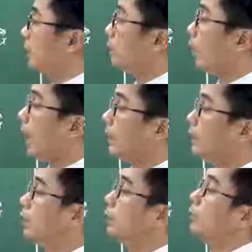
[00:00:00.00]
quãng
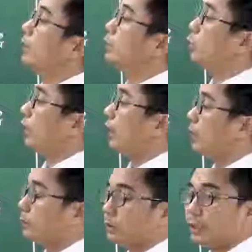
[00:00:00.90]
đường của vật chuyển
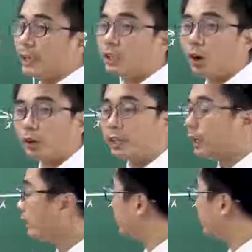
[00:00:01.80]
động sẽ nhỏ nhất